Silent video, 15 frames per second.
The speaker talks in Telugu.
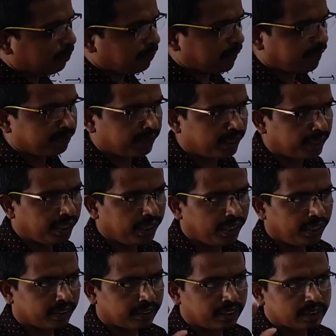ఏర్పడేటువంటి
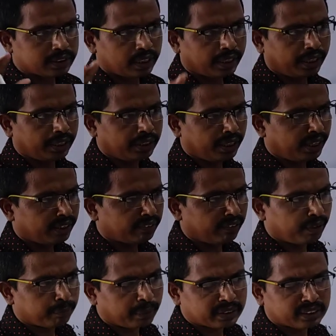దశ ఏది
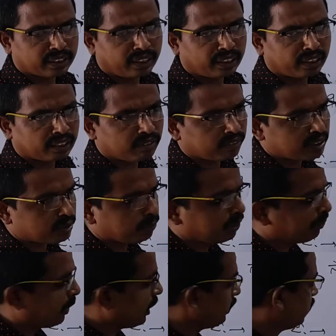అనేటువంటి ప్రశ్న రావడానికి అవకాశం
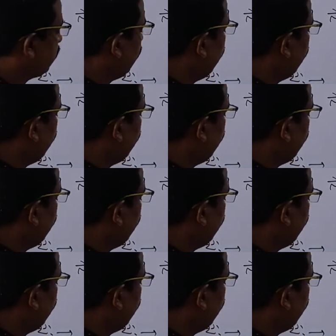ఉంది ఫ్రెండ్స్